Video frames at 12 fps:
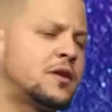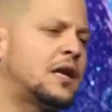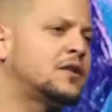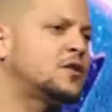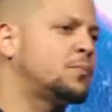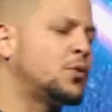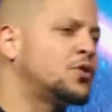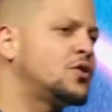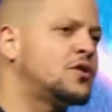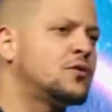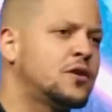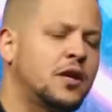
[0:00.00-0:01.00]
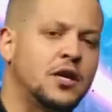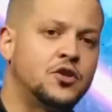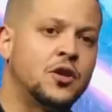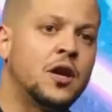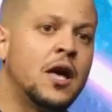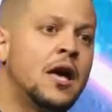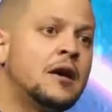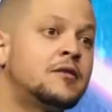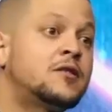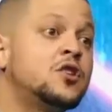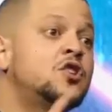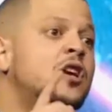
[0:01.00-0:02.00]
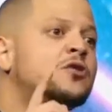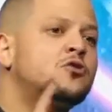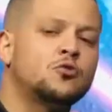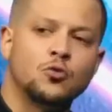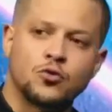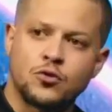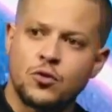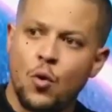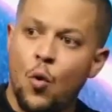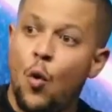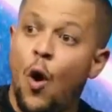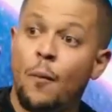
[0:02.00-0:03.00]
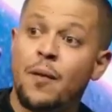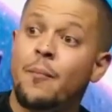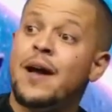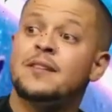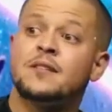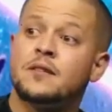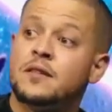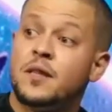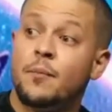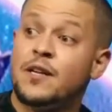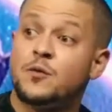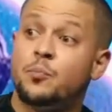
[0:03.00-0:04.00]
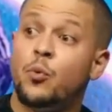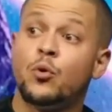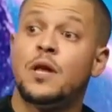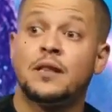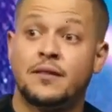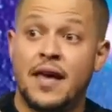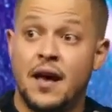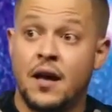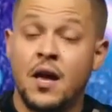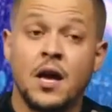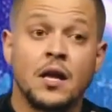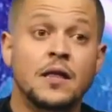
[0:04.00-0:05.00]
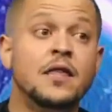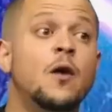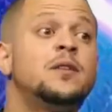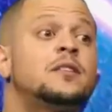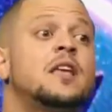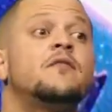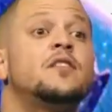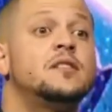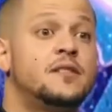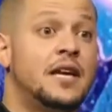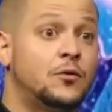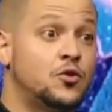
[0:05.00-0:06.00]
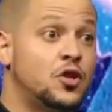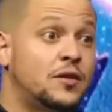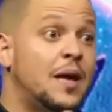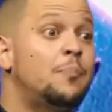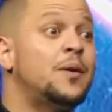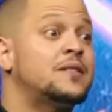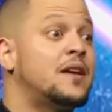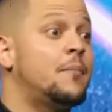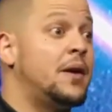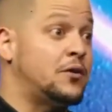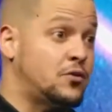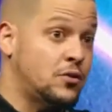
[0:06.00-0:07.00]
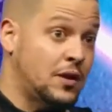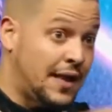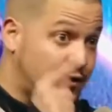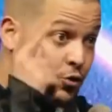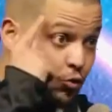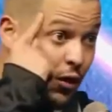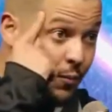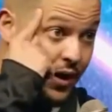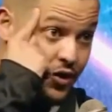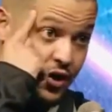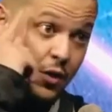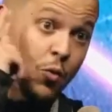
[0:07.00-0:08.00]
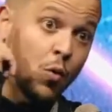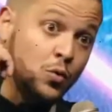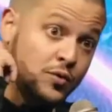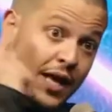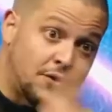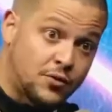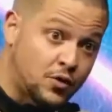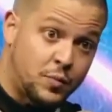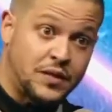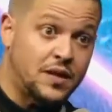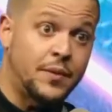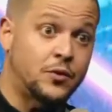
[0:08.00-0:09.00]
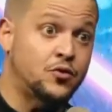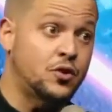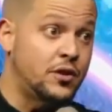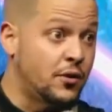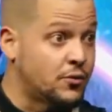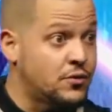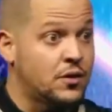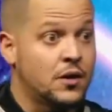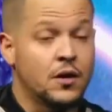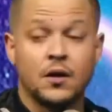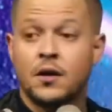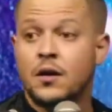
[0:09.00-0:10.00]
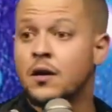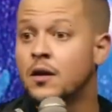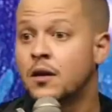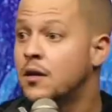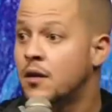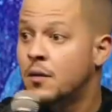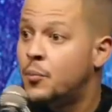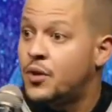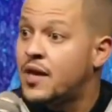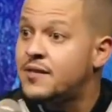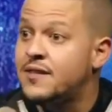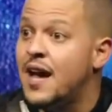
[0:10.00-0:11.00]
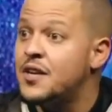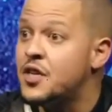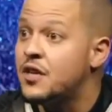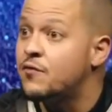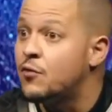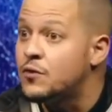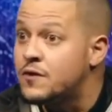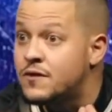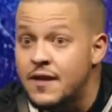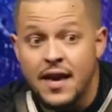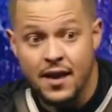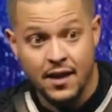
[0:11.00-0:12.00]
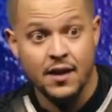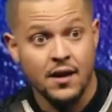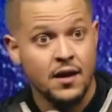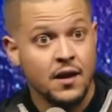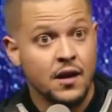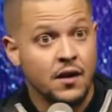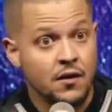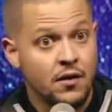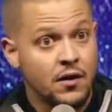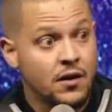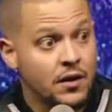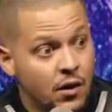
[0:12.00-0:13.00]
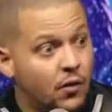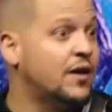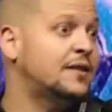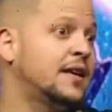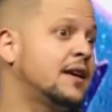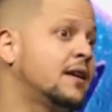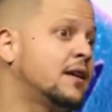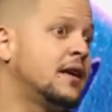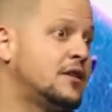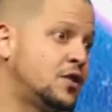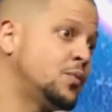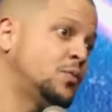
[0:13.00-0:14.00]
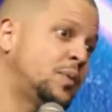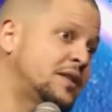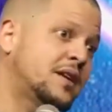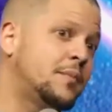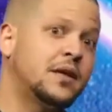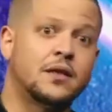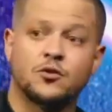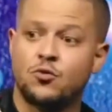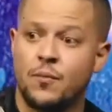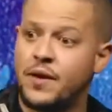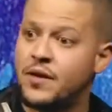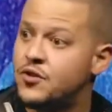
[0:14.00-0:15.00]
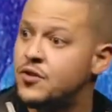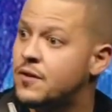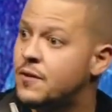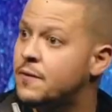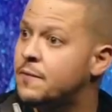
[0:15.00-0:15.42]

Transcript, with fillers: Charles Spurgeon dizia o seguinte: Se Jesus, o homem mais santo e mais puro da terra, não esteve isento de ter pensamentos na sua mente que eram contrários aos pensamentos de Deus, por que, que você acha que você não vai ter esse tipo de pensamento na sua mente?